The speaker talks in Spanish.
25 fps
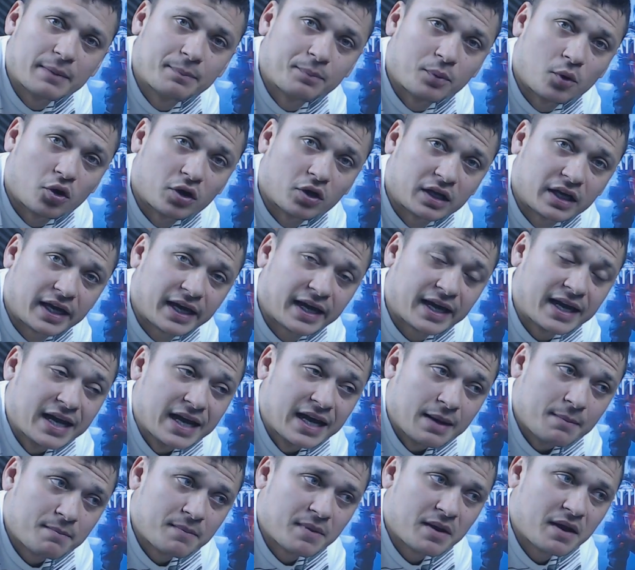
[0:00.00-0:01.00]
Porque
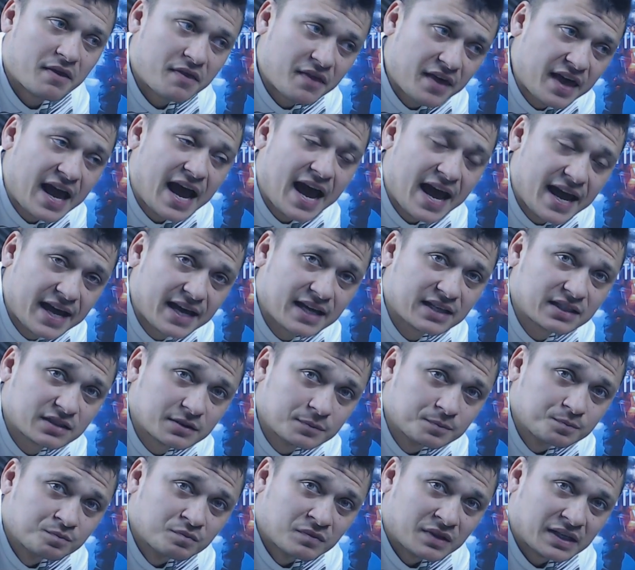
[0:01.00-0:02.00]
mi idea
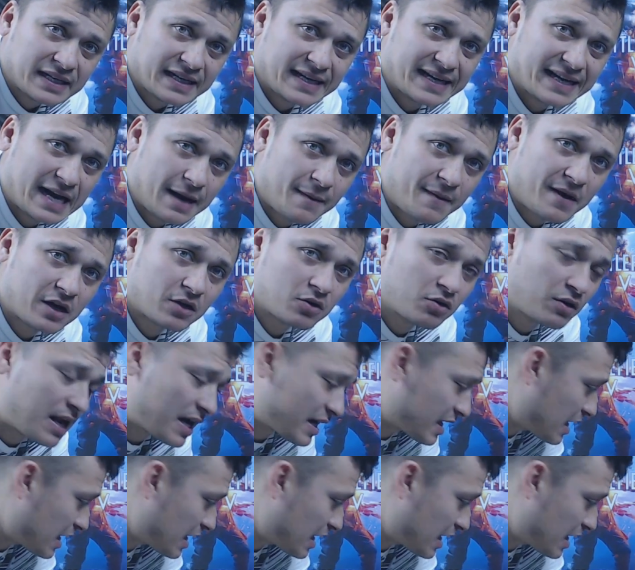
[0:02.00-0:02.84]
es grabar con la